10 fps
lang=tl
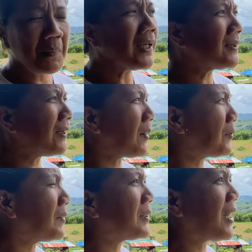makita na
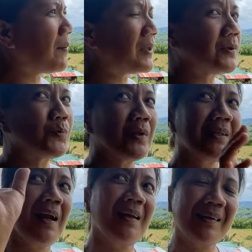mo na matama,
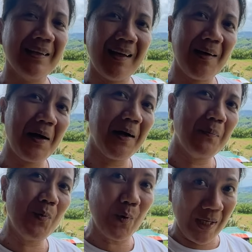dra lang na nga
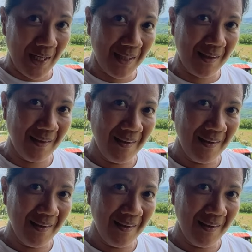bukid. Wala ba